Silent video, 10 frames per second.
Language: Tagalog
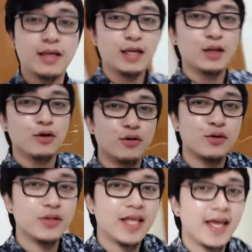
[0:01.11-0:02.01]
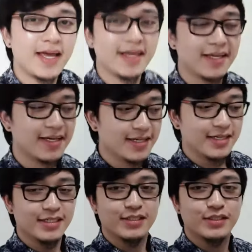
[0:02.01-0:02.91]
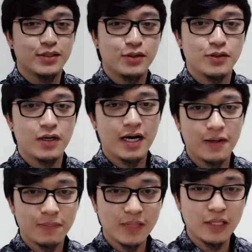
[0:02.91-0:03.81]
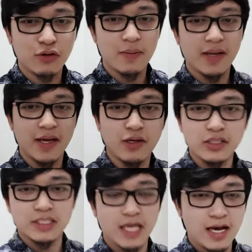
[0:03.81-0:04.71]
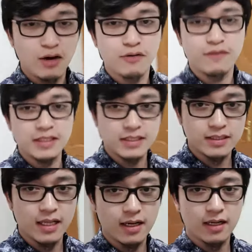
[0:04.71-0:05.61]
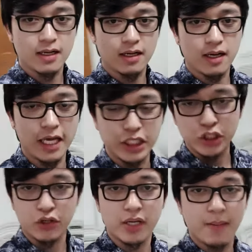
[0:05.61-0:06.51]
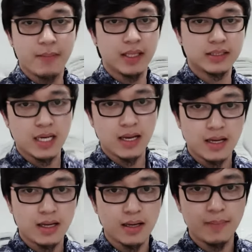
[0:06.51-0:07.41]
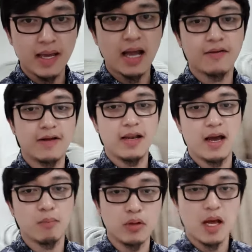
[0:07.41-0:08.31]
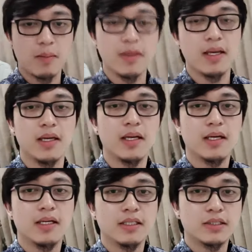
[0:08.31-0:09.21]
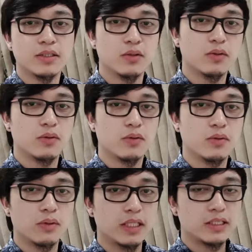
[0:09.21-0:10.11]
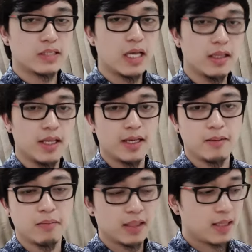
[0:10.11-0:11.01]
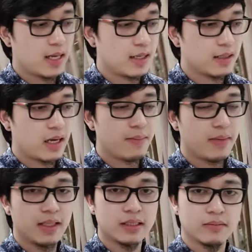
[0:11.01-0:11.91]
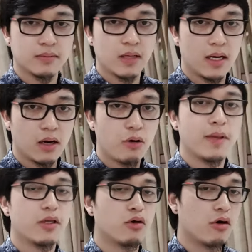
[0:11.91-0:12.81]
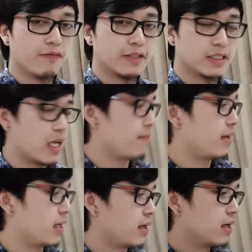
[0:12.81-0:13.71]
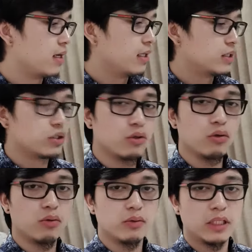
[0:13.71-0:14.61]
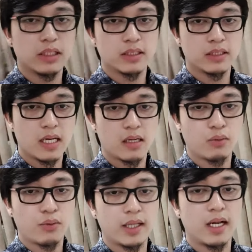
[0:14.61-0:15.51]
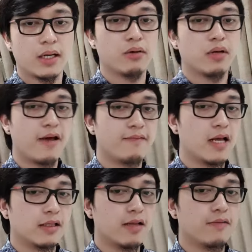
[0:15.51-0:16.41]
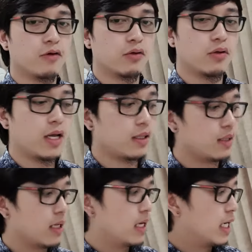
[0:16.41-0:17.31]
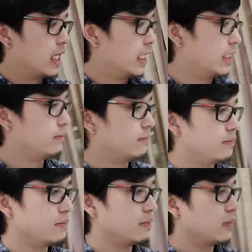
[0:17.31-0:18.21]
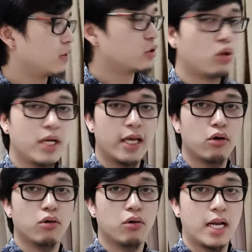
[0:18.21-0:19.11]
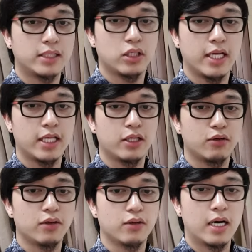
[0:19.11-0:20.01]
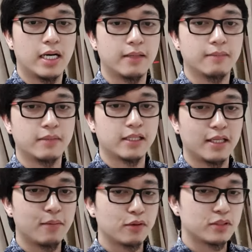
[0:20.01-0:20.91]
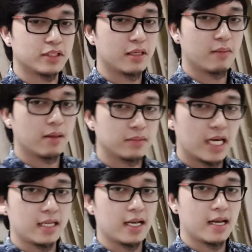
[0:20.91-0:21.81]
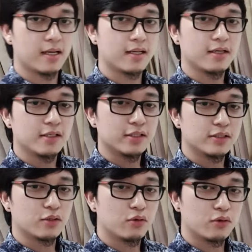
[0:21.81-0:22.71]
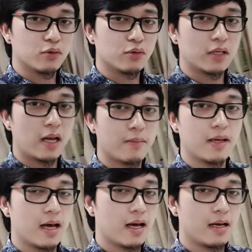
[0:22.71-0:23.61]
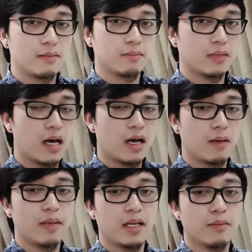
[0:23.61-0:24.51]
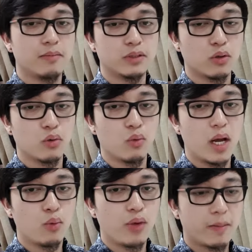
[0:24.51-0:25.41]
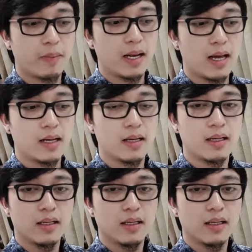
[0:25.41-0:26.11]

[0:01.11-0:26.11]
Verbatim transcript: Hello, good day. So, um, dito kami ngayon sa office ng HU namin sa May Alpha La Abu Dhabi. So, it's Sunday but uh, kami is uh, open yung office namin. So, this is uh, quick lang yung live natin for tonight. Um, gusto ko lang i-congratulate yung um, ka-team ko si Ma'am Jana. So, grabe um, nakakabilib. So, one week pa lang.